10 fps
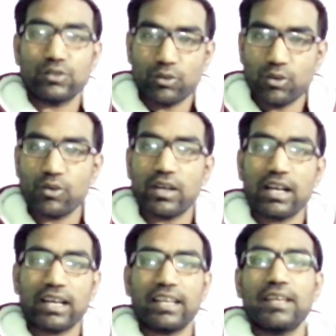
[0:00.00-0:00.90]
सौ लोग
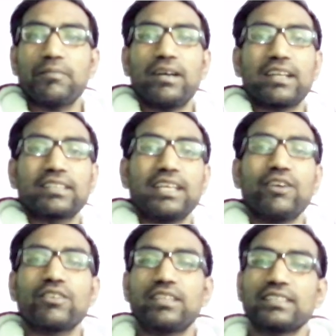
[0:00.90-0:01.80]
आकर के मारते हैं
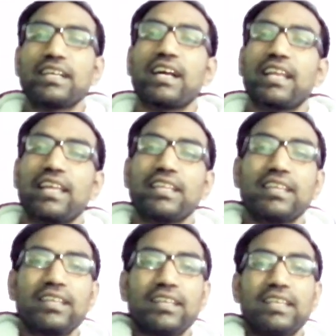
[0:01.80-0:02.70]
और दस आकर के
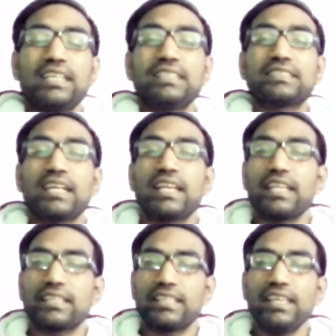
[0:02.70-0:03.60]

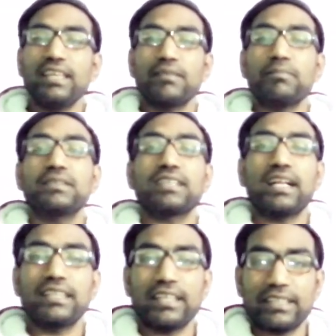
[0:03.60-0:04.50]
इंसानियत की
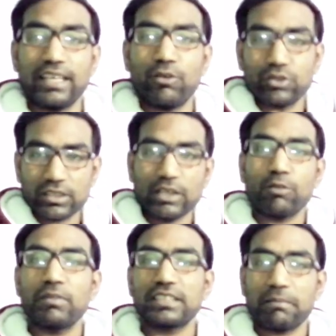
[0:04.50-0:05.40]
मिसाल देते हैं हो सकता है
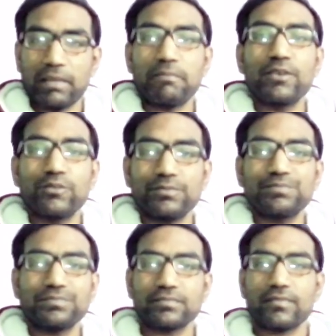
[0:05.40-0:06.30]
उनमें से एक मैं भी हूँ
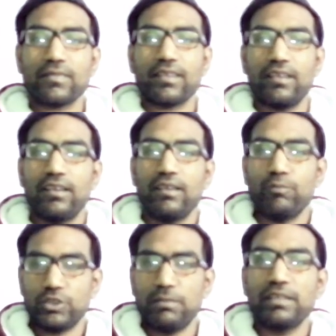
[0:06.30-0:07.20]

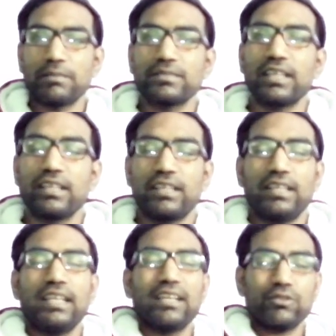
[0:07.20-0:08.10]
मुझे भी समझे
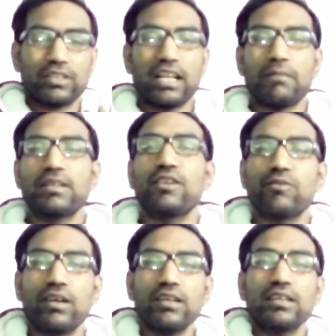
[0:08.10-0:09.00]
लेकिन उसका नाम नहीं
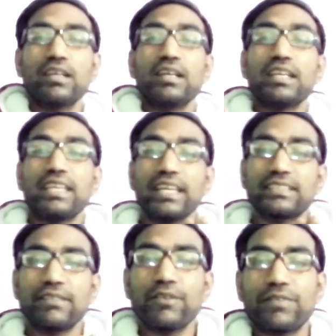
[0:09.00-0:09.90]
लूँगा ये
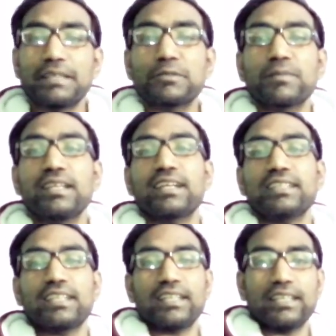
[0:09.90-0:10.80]
सिर्फ फेसबुक पर लिखा
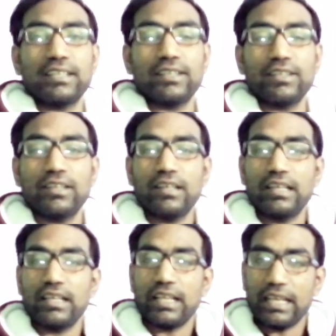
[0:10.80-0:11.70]
जा रहा है
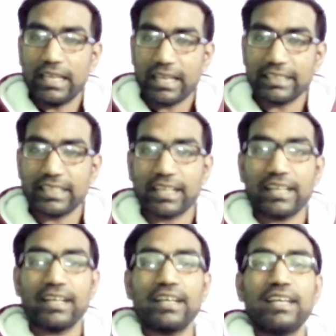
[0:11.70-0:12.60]
लिखा जा
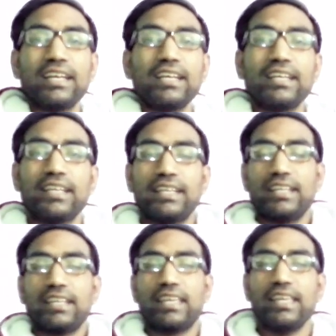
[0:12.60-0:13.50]
रहा है
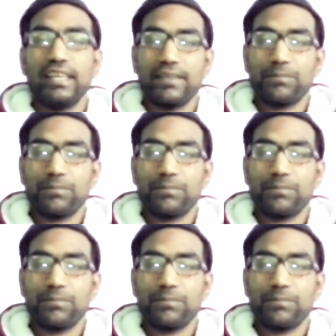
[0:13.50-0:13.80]
कि